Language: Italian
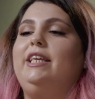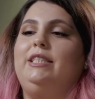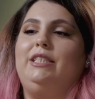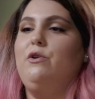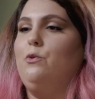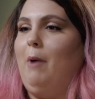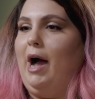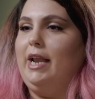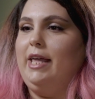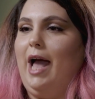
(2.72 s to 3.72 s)
esseri
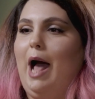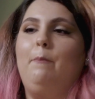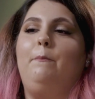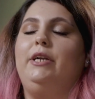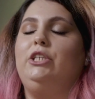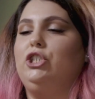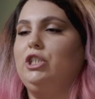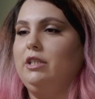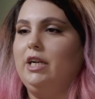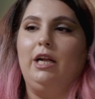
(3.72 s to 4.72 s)
umani a
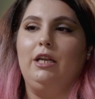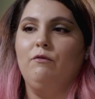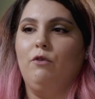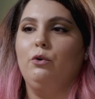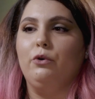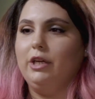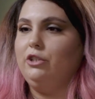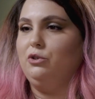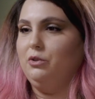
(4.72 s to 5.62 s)
prescindere dall'involucro che ci